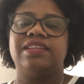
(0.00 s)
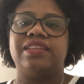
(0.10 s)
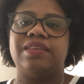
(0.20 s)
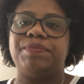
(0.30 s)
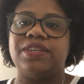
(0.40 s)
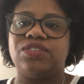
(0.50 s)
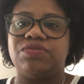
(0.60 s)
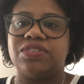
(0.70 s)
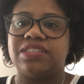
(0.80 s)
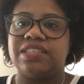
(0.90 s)
De repente
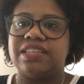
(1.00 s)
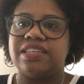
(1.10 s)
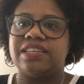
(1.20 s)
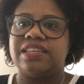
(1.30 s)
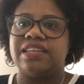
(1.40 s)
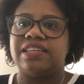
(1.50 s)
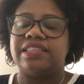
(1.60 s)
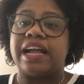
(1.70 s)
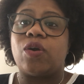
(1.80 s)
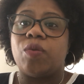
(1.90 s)
você
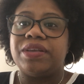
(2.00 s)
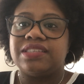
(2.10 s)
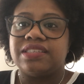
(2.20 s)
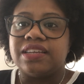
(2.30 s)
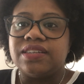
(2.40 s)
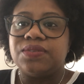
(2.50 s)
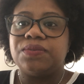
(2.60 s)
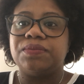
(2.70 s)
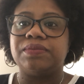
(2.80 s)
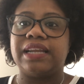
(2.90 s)
está
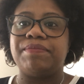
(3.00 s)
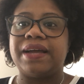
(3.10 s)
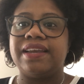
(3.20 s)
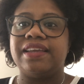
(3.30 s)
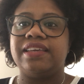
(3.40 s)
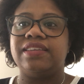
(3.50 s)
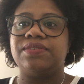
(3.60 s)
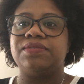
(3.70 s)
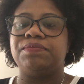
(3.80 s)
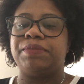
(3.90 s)
começando um trabalho aí
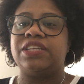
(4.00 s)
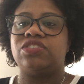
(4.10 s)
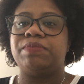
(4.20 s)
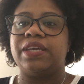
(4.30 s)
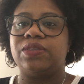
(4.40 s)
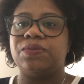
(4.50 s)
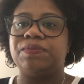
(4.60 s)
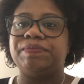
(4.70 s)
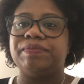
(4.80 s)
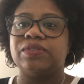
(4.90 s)
no
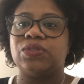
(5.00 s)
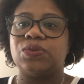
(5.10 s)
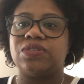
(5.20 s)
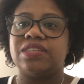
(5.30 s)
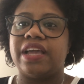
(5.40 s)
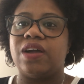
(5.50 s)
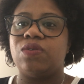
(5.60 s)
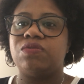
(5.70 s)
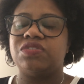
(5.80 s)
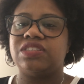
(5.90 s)
empreendimento
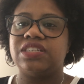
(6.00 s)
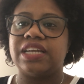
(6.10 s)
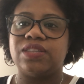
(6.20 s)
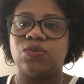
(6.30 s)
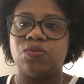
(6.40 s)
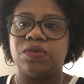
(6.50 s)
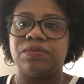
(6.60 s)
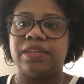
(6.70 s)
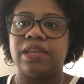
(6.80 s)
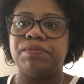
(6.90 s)
social, você já atua há um
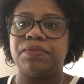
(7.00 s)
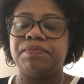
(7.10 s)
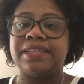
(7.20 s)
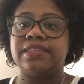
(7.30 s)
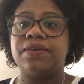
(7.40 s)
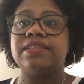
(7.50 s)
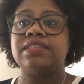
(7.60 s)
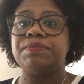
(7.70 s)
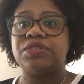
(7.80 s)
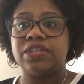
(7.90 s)
tempo, mas é hora
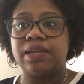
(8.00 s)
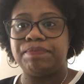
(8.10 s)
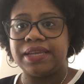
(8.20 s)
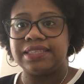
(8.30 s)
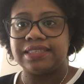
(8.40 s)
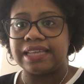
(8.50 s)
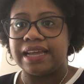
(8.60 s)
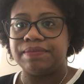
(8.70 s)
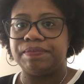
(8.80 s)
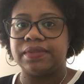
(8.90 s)
sempre de
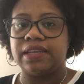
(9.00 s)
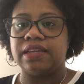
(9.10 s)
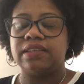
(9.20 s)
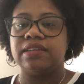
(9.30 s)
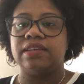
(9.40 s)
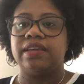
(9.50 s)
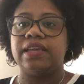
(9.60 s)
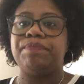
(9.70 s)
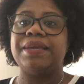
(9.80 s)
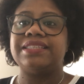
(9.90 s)
repensar, né?
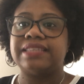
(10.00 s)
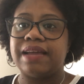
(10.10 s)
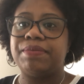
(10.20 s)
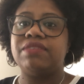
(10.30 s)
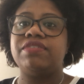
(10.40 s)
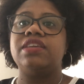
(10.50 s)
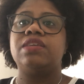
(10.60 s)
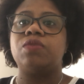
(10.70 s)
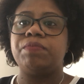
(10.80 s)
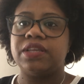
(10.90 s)
Repensar para ver em
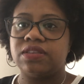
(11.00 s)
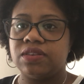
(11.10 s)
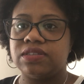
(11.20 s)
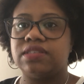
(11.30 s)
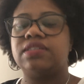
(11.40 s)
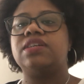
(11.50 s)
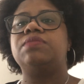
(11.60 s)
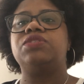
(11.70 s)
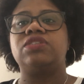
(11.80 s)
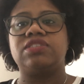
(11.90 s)
que momento nós
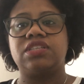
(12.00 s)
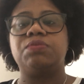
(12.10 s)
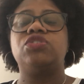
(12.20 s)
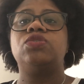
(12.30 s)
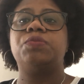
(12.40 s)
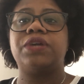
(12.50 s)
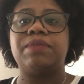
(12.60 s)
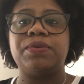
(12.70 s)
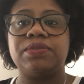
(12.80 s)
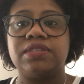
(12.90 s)
estamos, se nós estamos indo para o
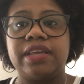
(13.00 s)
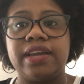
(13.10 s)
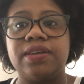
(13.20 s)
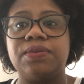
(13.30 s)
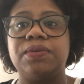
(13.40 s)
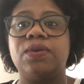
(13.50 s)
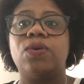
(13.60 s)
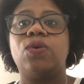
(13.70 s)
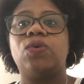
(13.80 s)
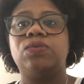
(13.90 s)
caminho certo
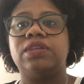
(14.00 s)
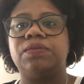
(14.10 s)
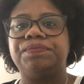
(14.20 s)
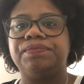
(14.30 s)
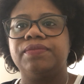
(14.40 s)
ou não.